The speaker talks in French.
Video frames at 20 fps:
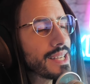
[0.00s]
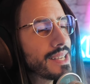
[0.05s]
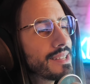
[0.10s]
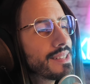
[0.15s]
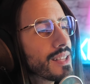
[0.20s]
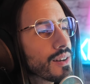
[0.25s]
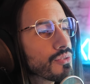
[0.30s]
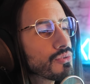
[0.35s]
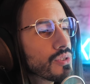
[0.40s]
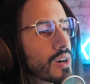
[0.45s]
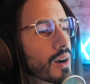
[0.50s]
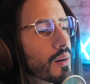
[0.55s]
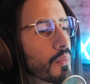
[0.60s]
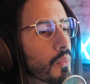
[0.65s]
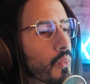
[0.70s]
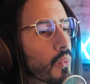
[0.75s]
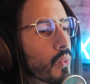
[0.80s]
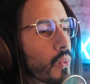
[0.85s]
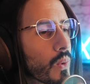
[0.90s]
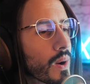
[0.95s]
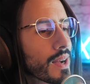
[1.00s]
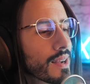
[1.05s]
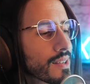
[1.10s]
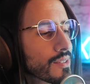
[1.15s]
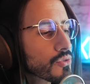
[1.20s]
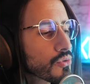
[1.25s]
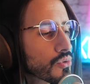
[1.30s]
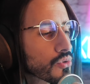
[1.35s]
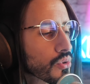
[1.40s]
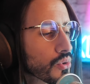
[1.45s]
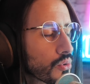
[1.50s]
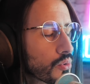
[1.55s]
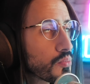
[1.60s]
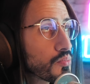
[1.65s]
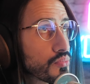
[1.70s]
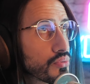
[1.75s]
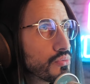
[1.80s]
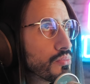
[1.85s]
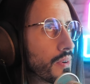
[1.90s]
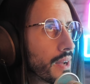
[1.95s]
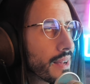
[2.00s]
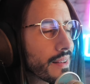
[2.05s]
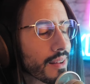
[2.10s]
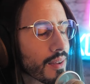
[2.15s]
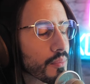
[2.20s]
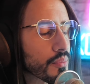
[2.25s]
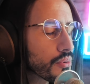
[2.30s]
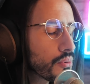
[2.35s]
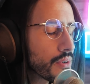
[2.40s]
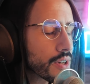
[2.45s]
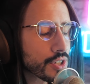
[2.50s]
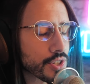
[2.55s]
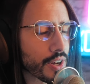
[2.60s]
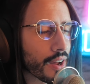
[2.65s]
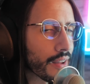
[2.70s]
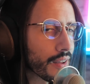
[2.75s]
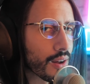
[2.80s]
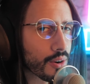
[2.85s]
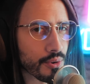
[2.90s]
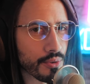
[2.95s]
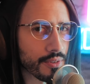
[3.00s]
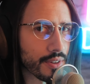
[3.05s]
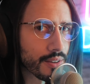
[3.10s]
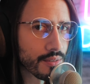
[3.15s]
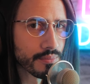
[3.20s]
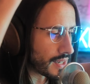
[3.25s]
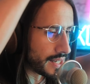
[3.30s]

et d'avoir moins de trucs poubelles un peu à gérer à côté.